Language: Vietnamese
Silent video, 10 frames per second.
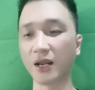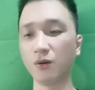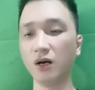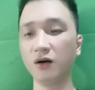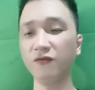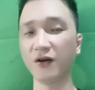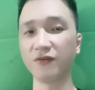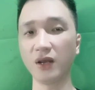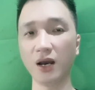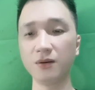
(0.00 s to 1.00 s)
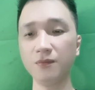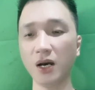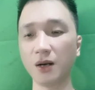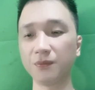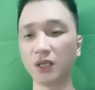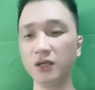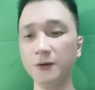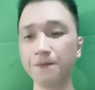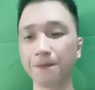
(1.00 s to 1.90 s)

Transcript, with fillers: đều hướng về phía hắn mà đập tới.